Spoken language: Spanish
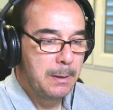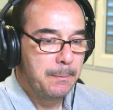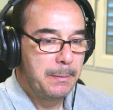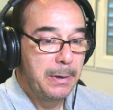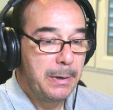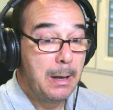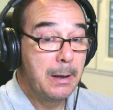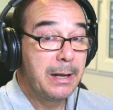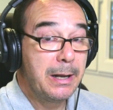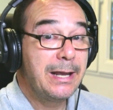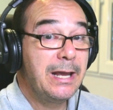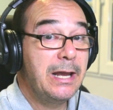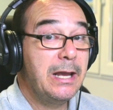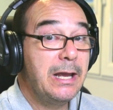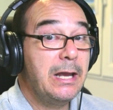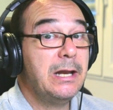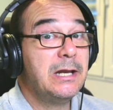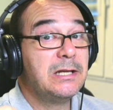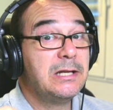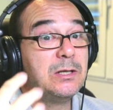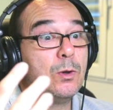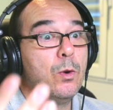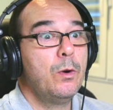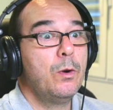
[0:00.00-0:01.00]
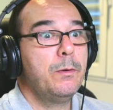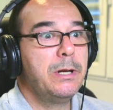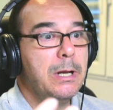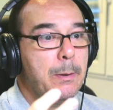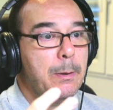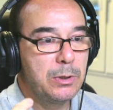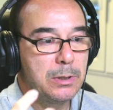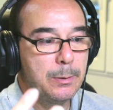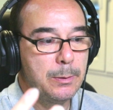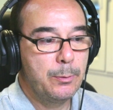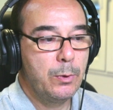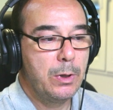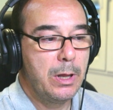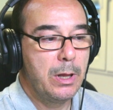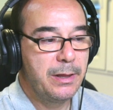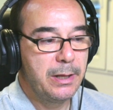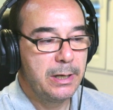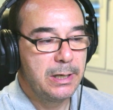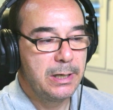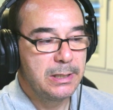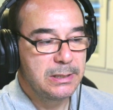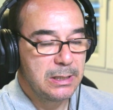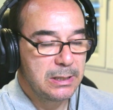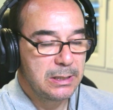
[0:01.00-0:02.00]
para que en ese webinar pues, le pueda
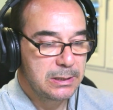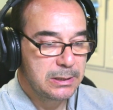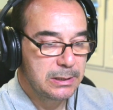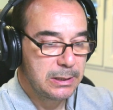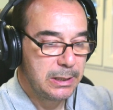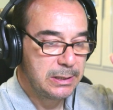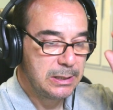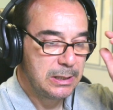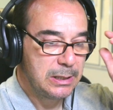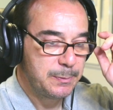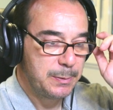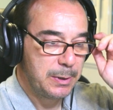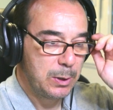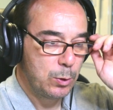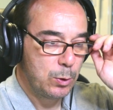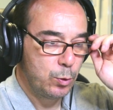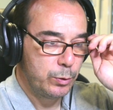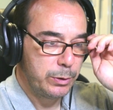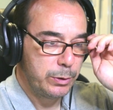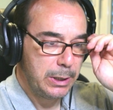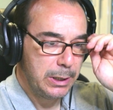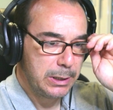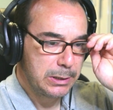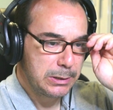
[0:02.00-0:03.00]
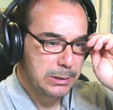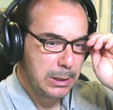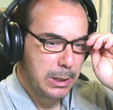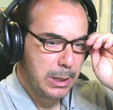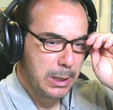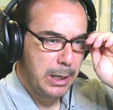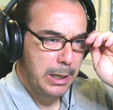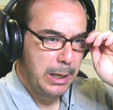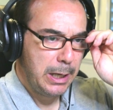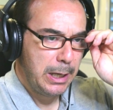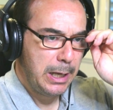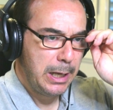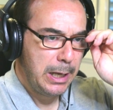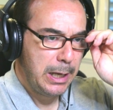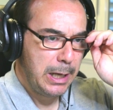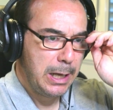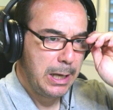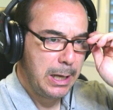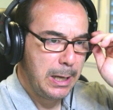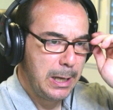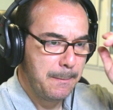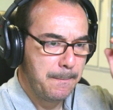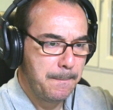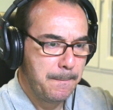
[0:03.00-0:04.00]
hacer esas, esas preguntas.
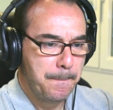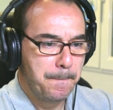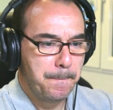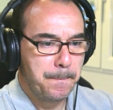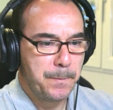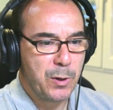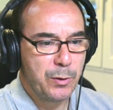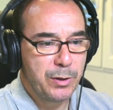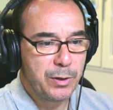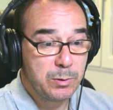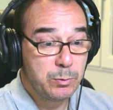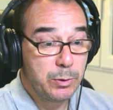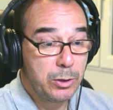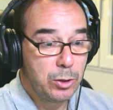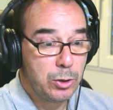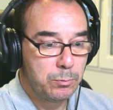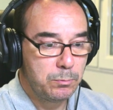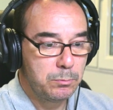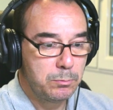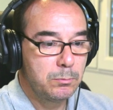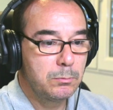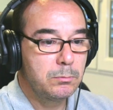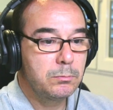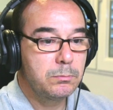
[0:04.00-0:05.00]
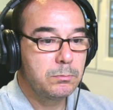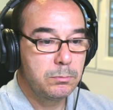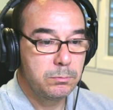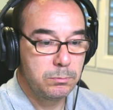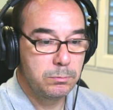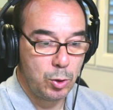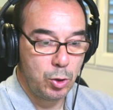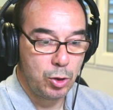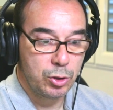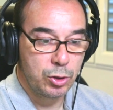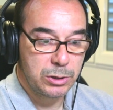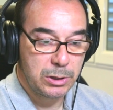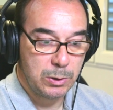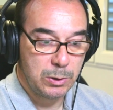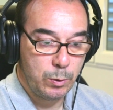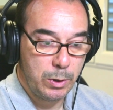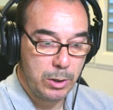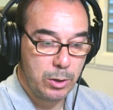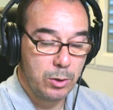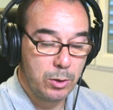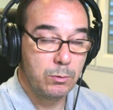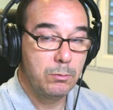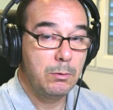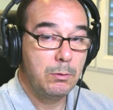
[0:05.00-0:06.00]
Eh, entonces, bueno, os
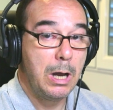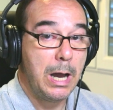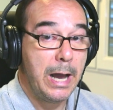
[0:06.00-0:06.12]
recuerdo,